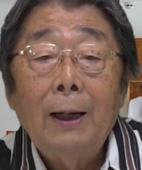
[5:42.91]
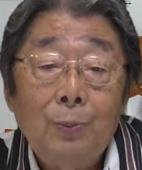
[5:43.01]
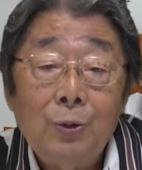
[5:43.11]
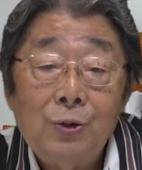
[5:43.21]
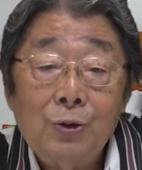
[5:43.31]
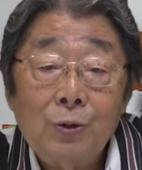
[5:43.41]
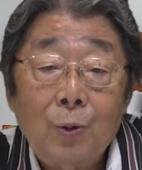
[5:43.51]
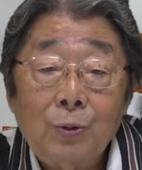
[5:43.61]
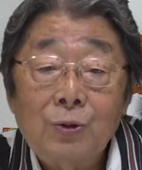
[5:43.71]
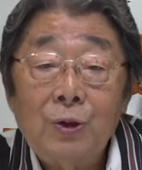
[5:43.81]
文通、
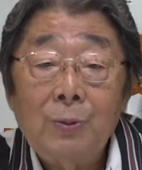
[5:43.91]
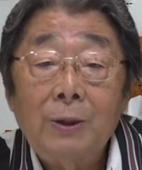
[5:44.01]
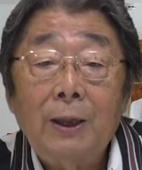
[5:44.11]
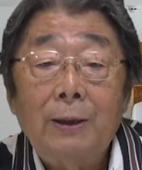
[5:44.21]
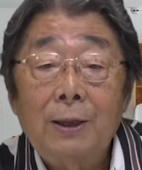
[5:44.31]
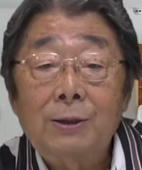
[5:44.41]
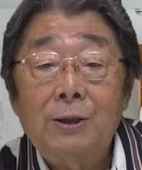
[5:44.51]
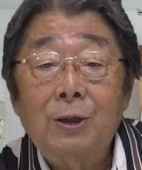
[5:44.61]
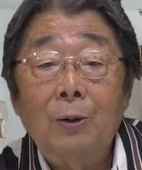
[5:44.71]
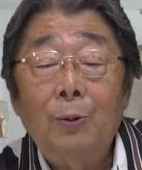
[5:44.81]
交通費みたいなやつで
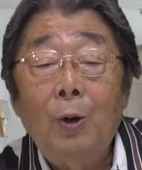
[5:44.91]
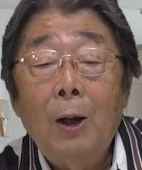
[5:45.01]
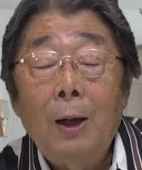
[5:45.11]
すけども、